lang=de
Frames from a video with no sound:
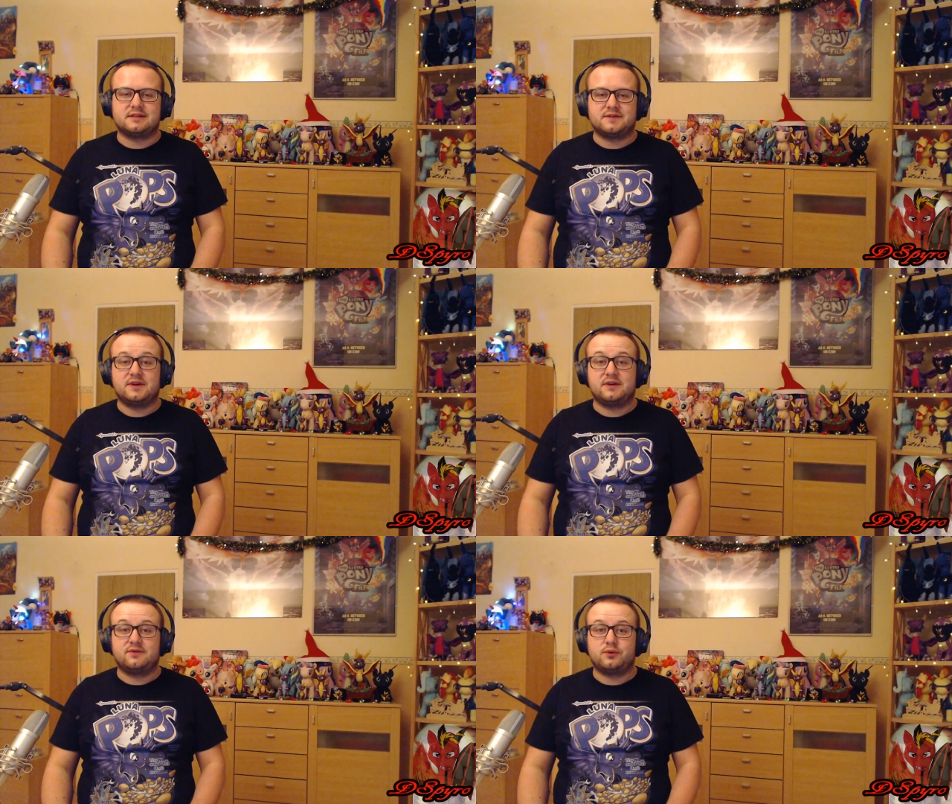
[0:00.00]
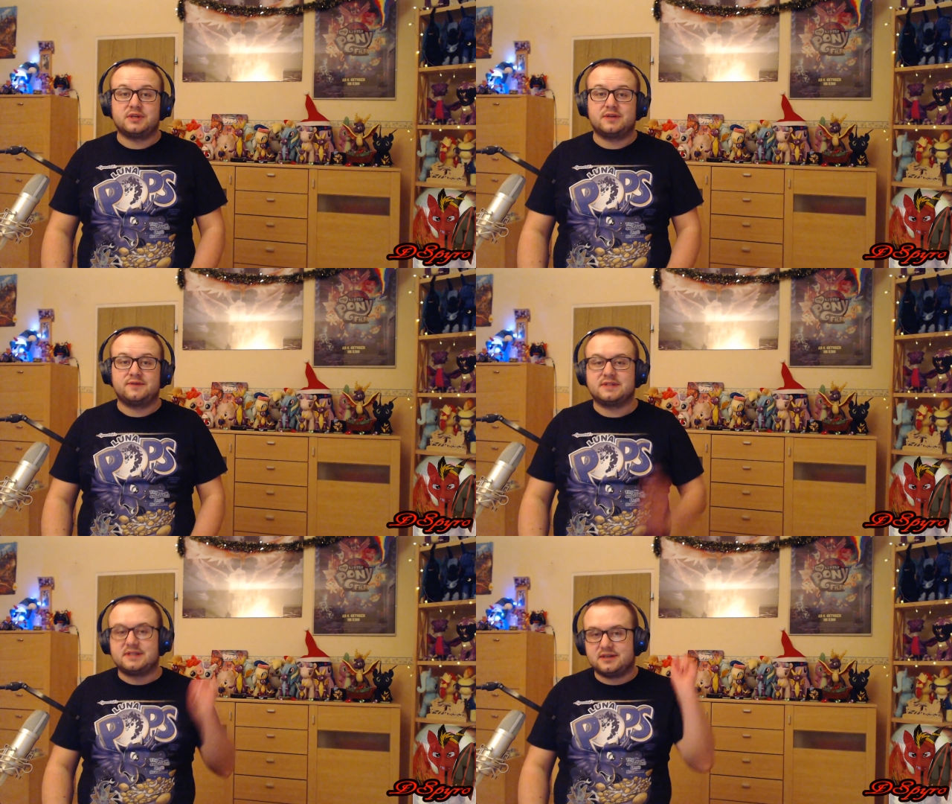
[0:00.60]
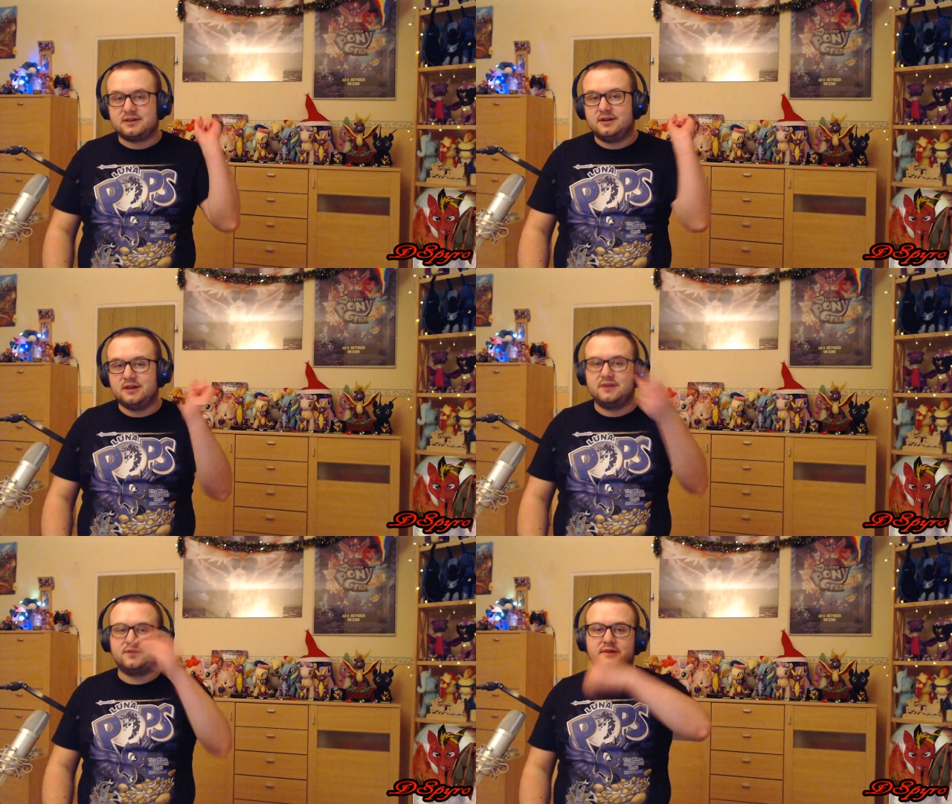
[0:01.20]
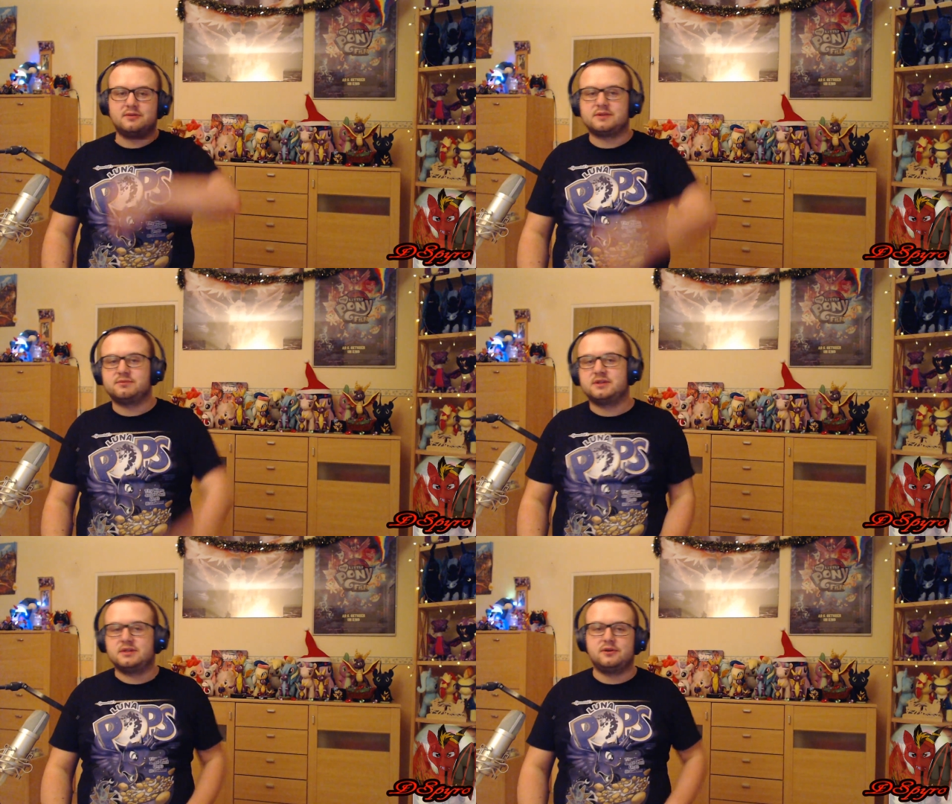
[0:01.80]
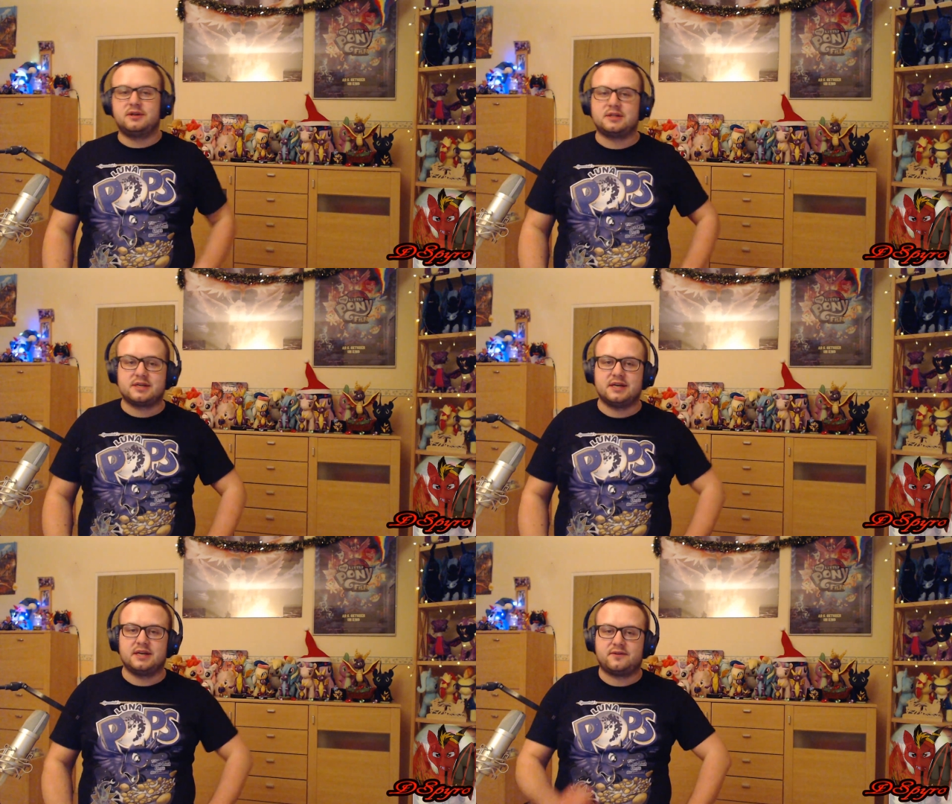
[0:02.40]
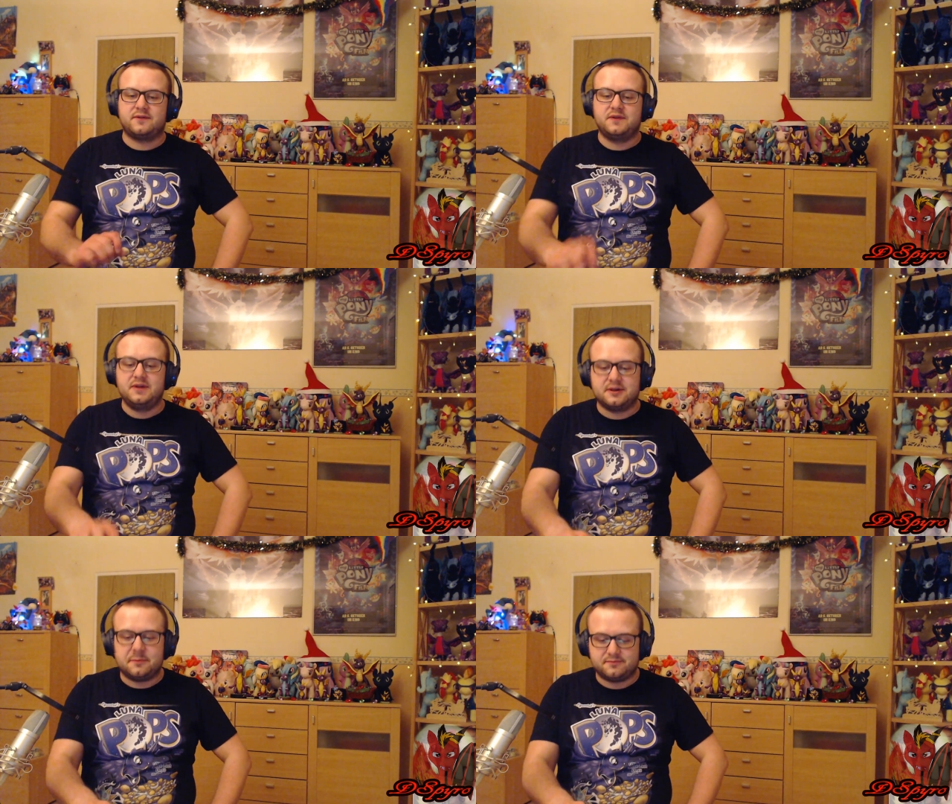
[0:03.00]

Deswegen würde ich einfach sagen, legen wir los mit Your Little Cat 4.